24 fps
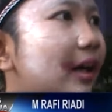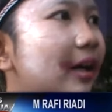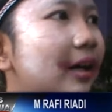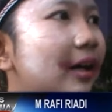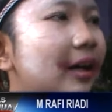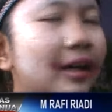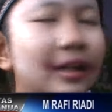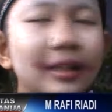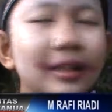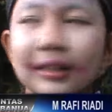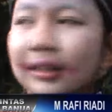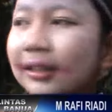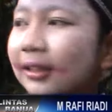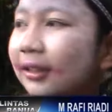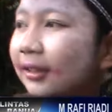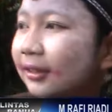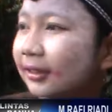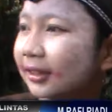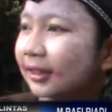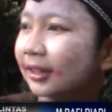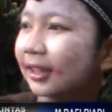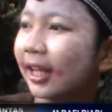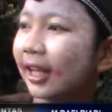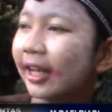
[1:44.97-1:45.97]
Uh,
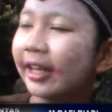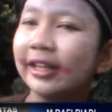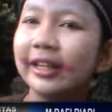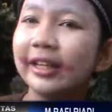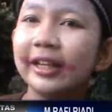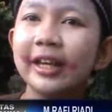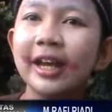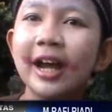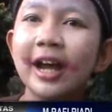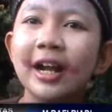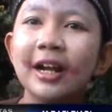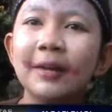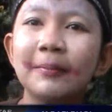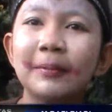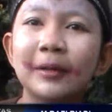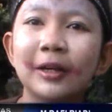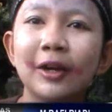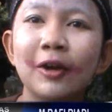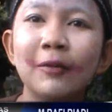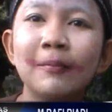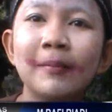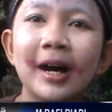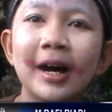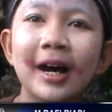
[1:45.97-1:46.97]
setelah ini ada
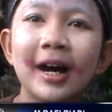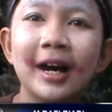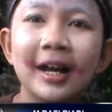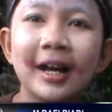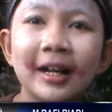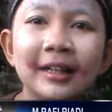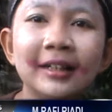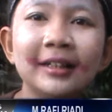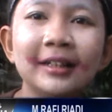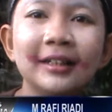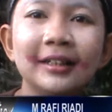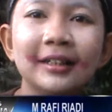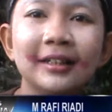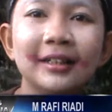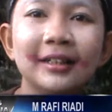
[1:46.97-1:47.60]
perlombaan